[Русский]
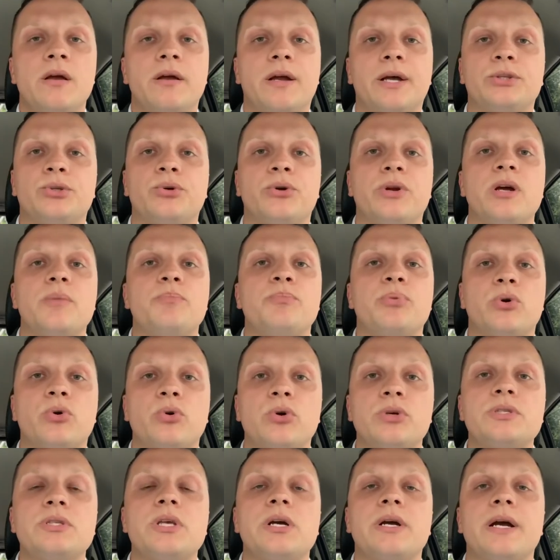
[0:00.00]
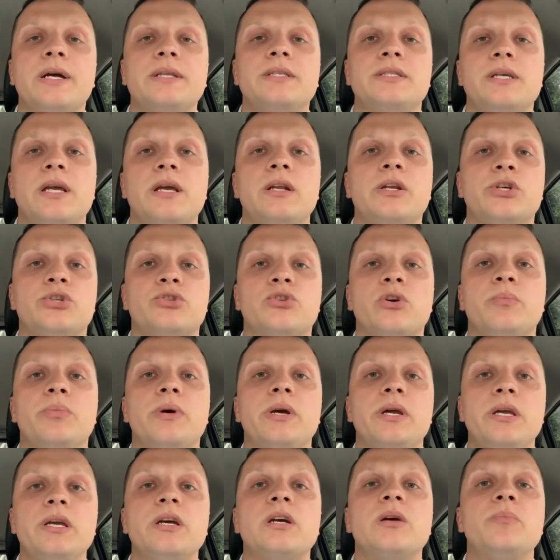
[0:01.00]
которые просто хотели,
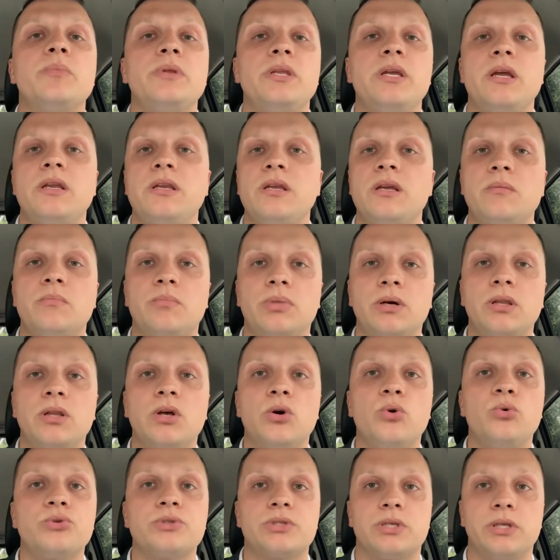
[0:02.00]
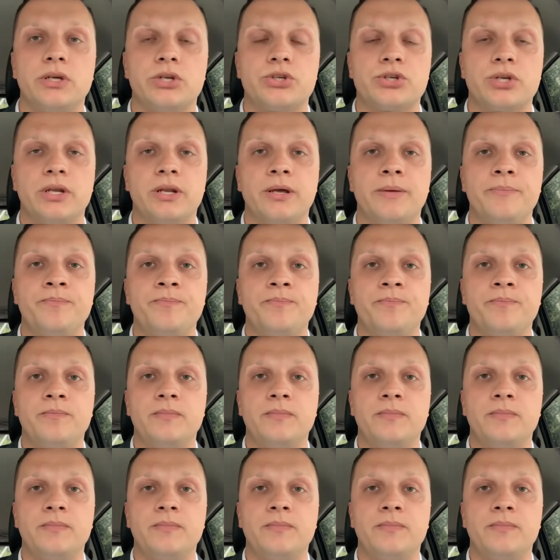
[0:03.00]
чтобы их мнение было услышано.